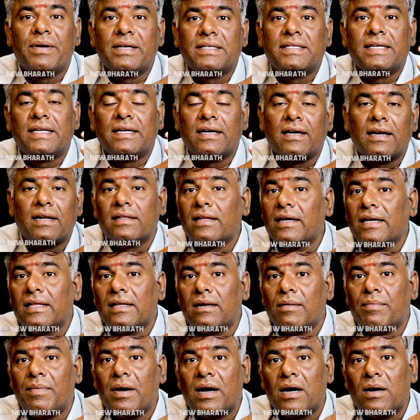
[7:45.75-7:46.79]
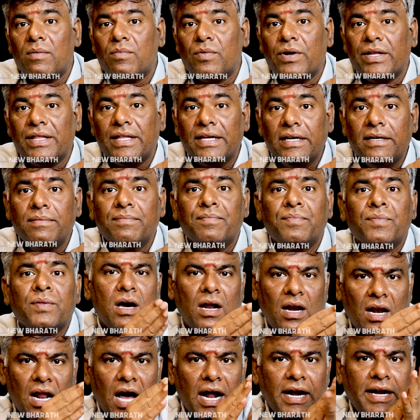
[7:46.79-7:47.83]
பேசியிருக்கிறாரு இதுல இதில் பார்க்க முடியுது
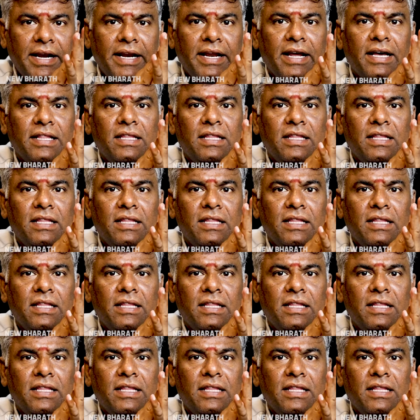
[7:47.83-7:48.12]
லாட்ரி